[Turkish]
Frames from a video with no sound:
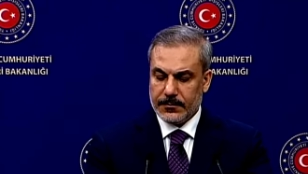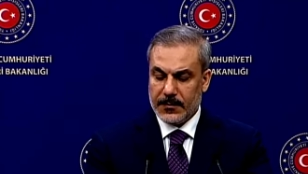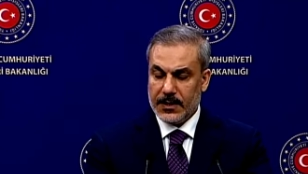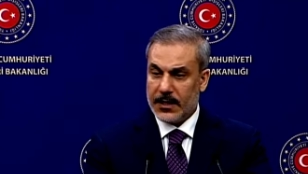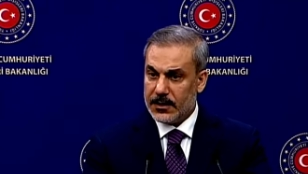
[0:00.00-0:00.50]

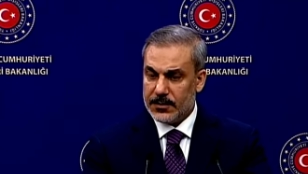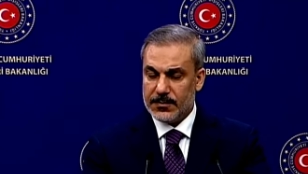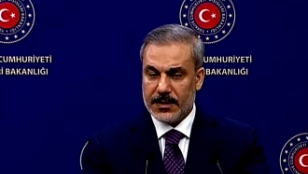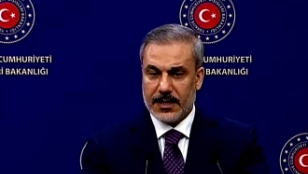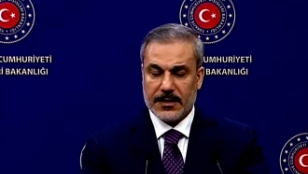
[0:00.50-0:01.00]
yaklaşım
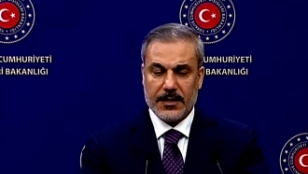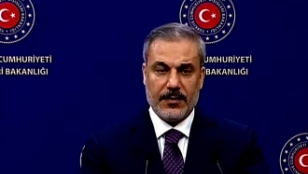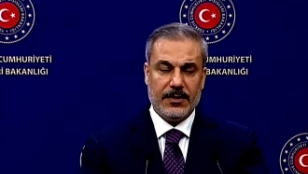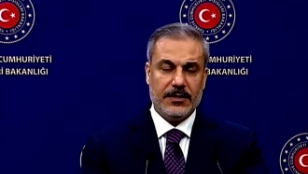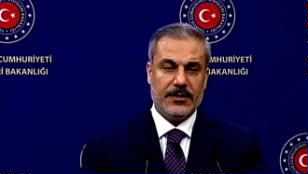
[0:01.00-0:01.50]

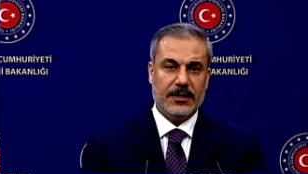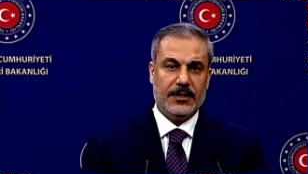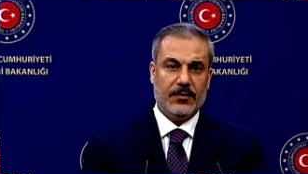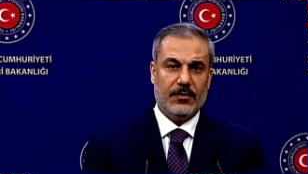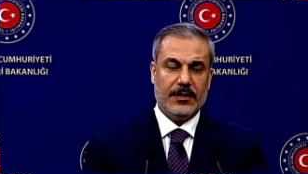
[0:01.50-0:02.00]
sergilenebilir. Ee,
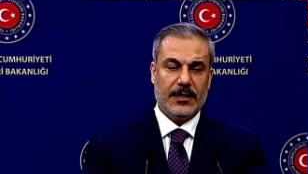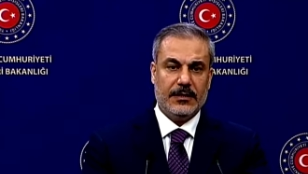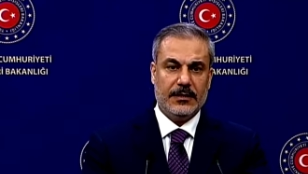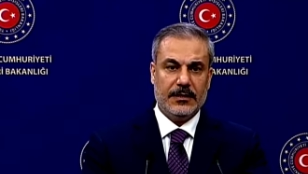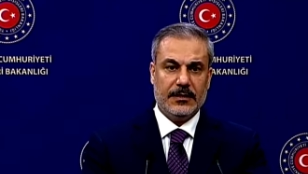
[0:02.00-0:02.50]
ona da
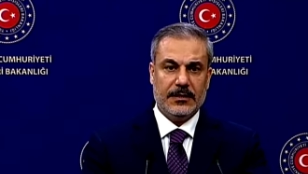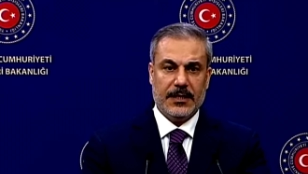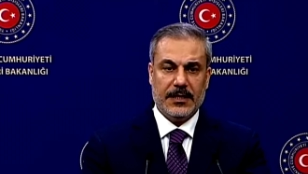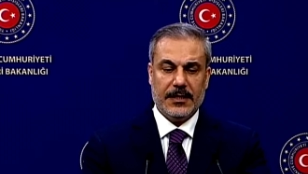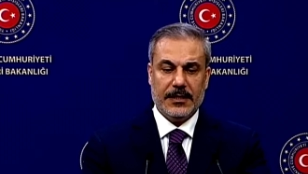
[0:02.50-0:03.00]
e,
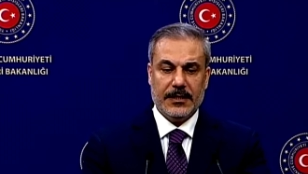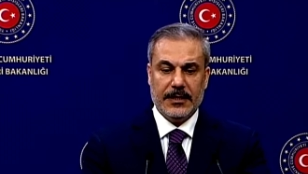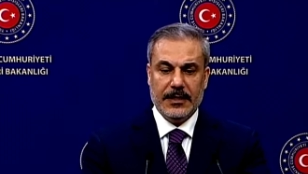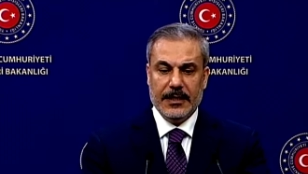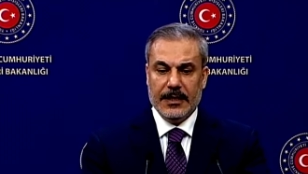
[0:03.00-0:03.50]
değinildi.
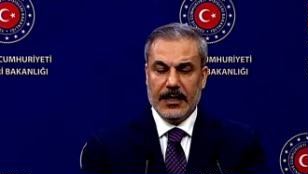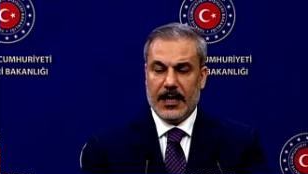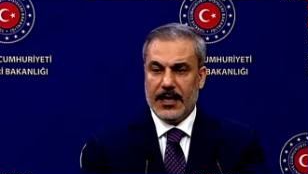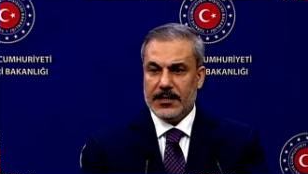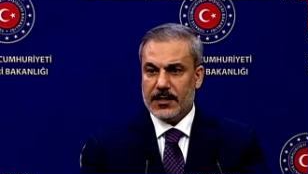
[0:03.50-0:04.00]

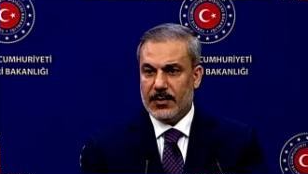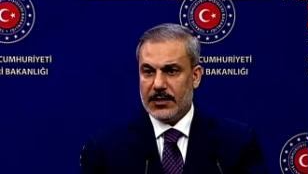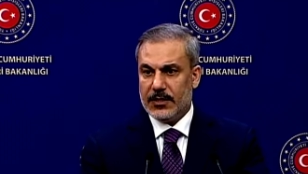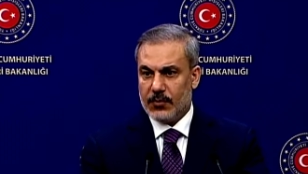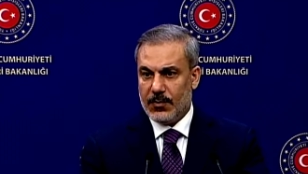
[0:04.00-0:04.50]
Aynı
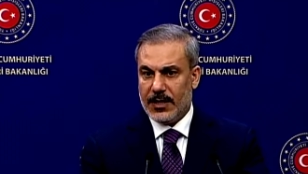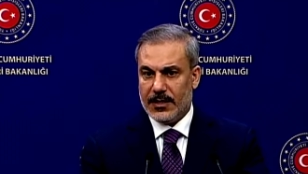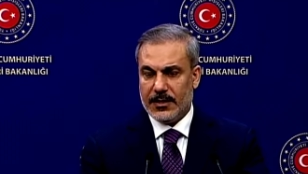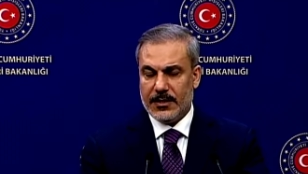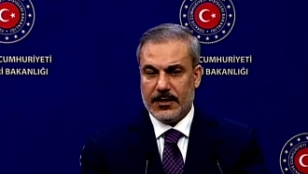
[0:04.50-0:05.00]
zamanda
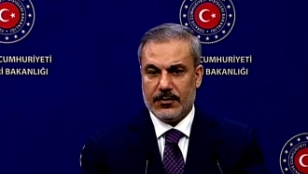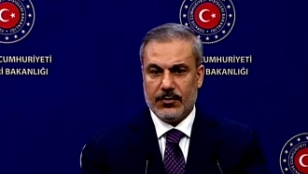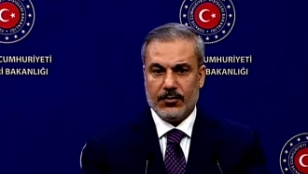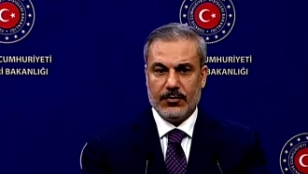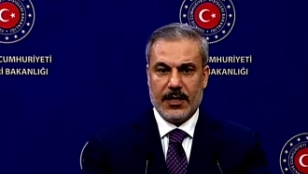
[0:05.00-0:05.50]
Somali'nin e,
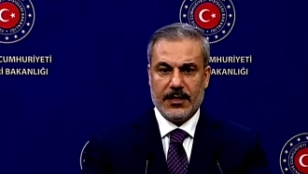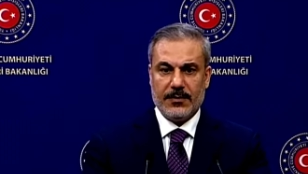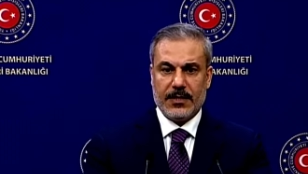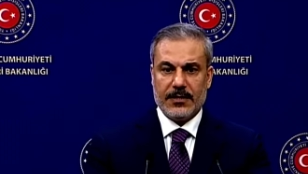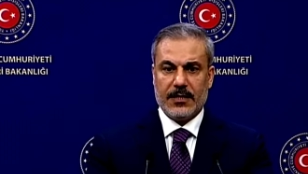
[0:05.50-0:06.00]
son günlerde
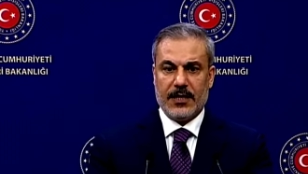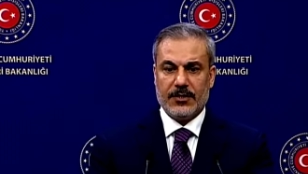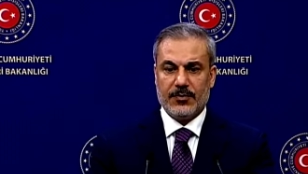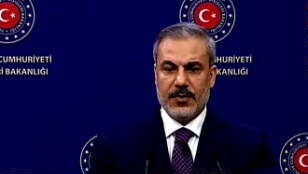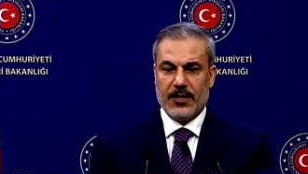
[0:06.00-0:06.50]
biraz
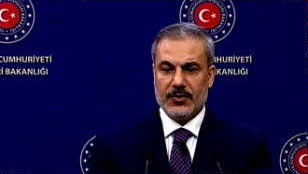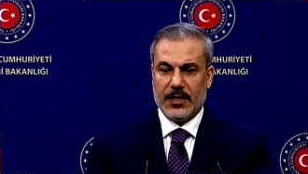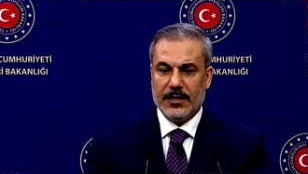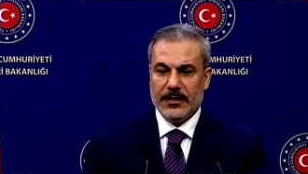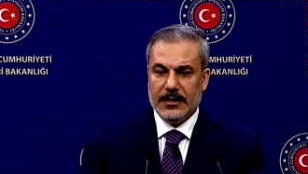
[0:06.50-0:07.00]
tartışmaya
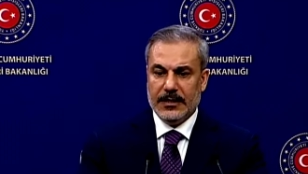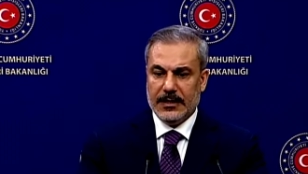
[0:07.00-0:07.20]
açılan e,